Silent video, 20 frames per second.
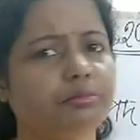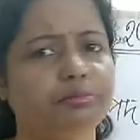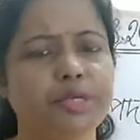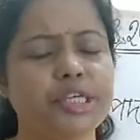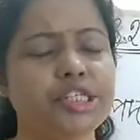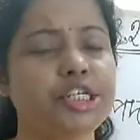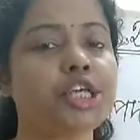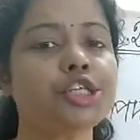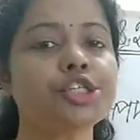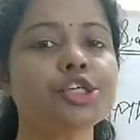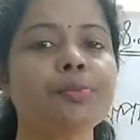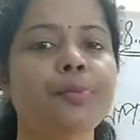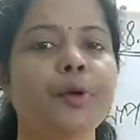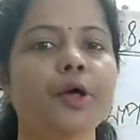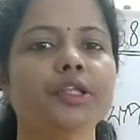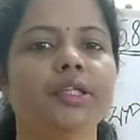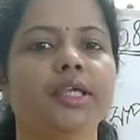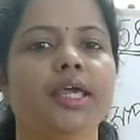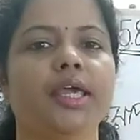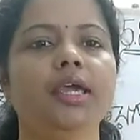বিশেষ্য
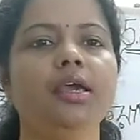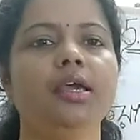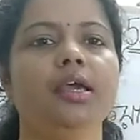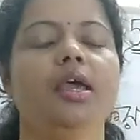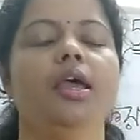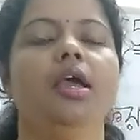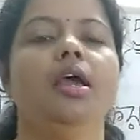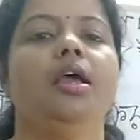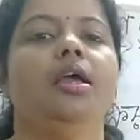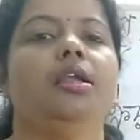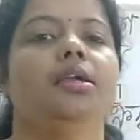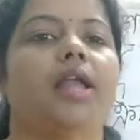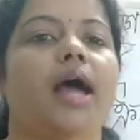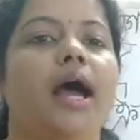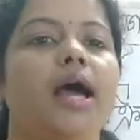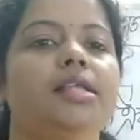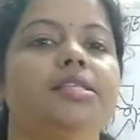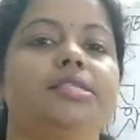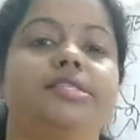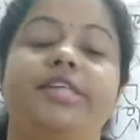পদ কি
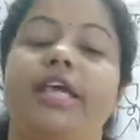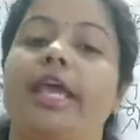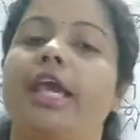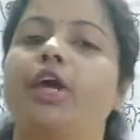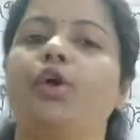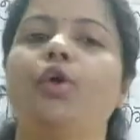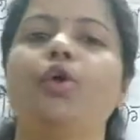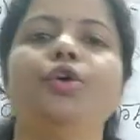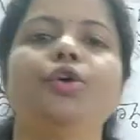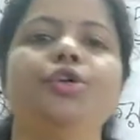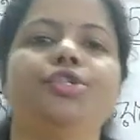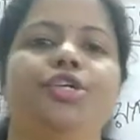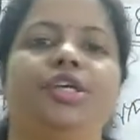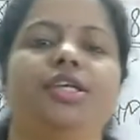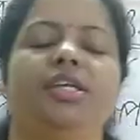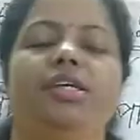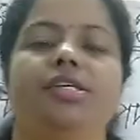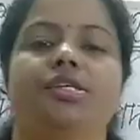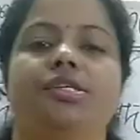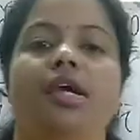না যে কোনো
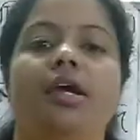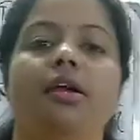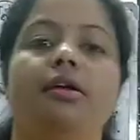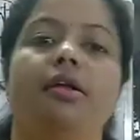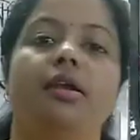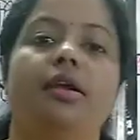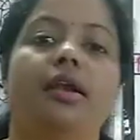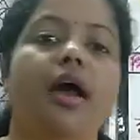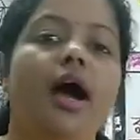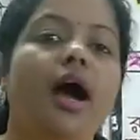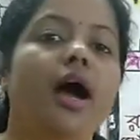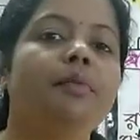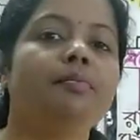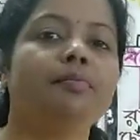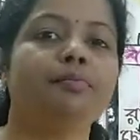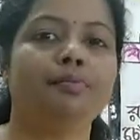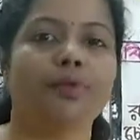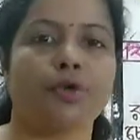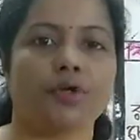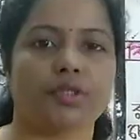জিনিসের নাম
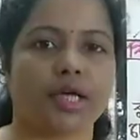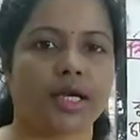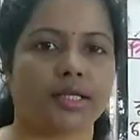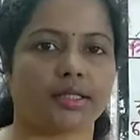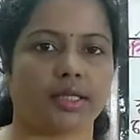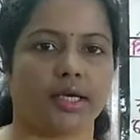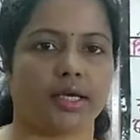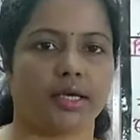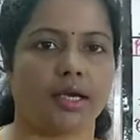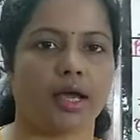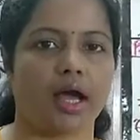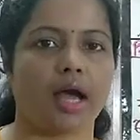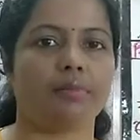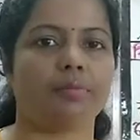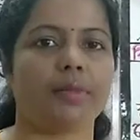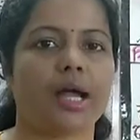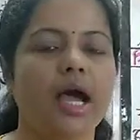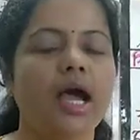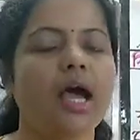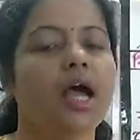বোঝাতে
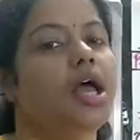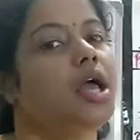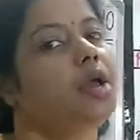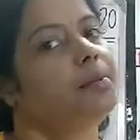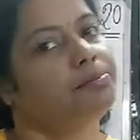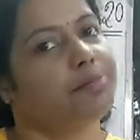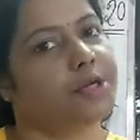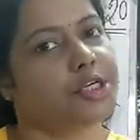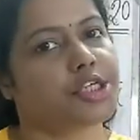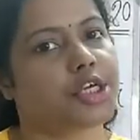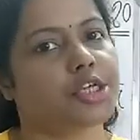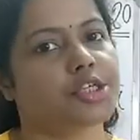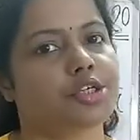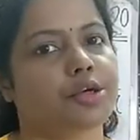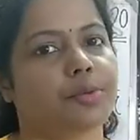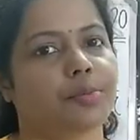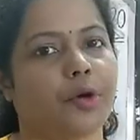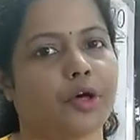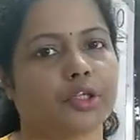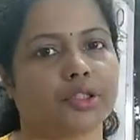আমরা বিশেষ
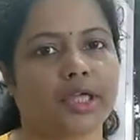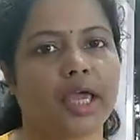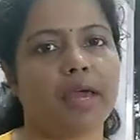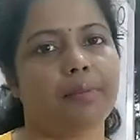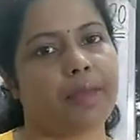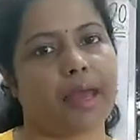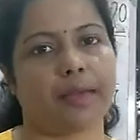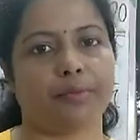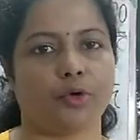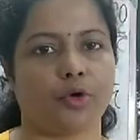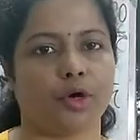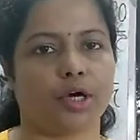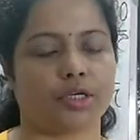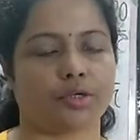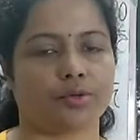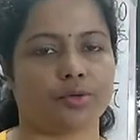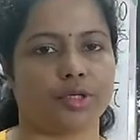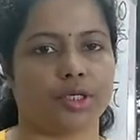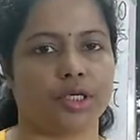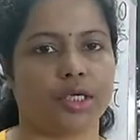পদকে ব্যবহার
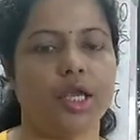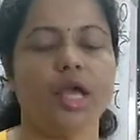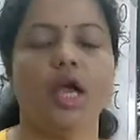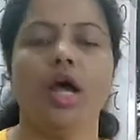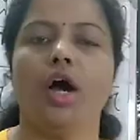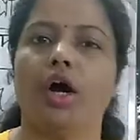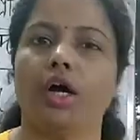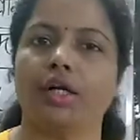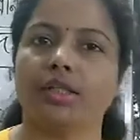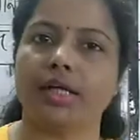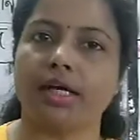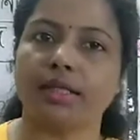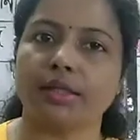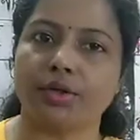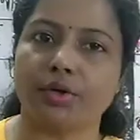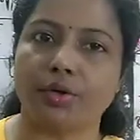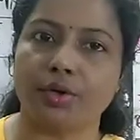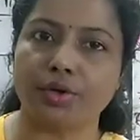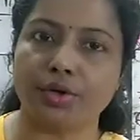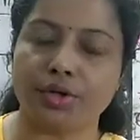করি অর্থাৎ
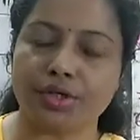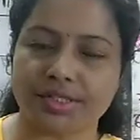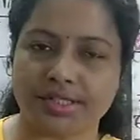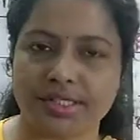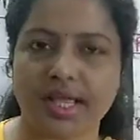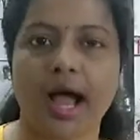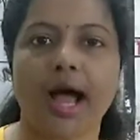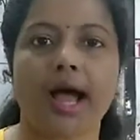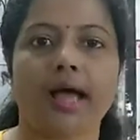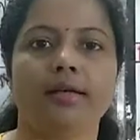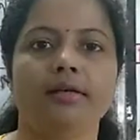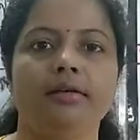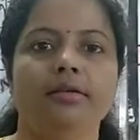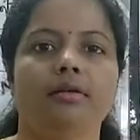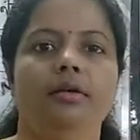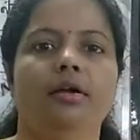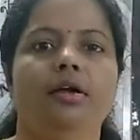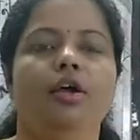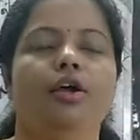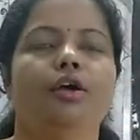কোন স্থান
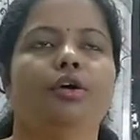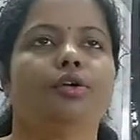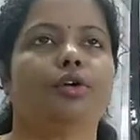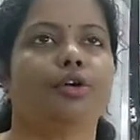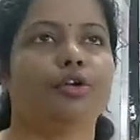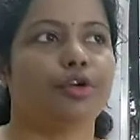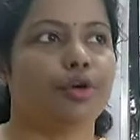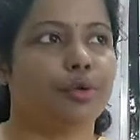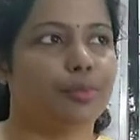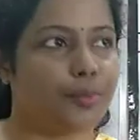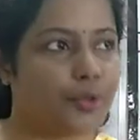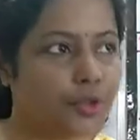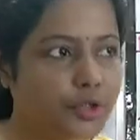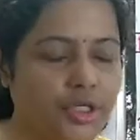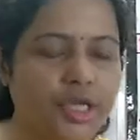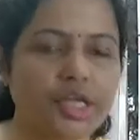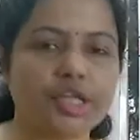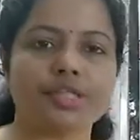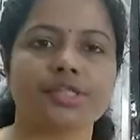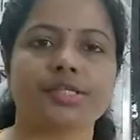কোনো
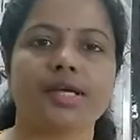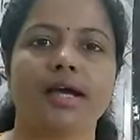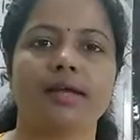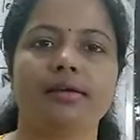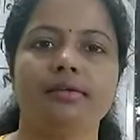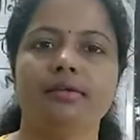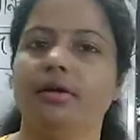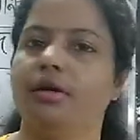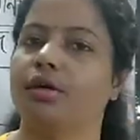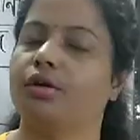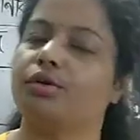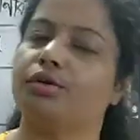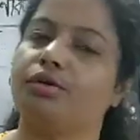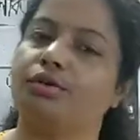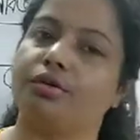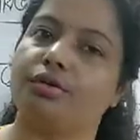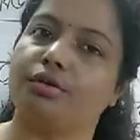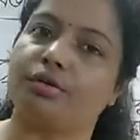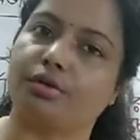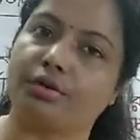প্রতিষ্ঠান
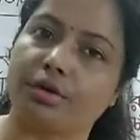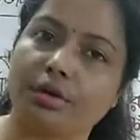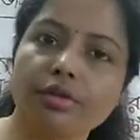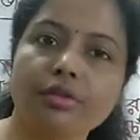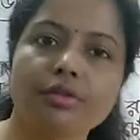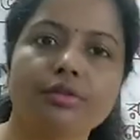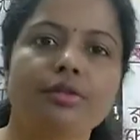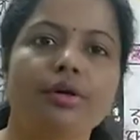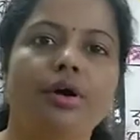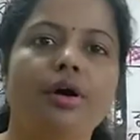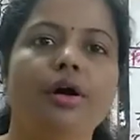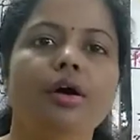কোনো গ্রন্থ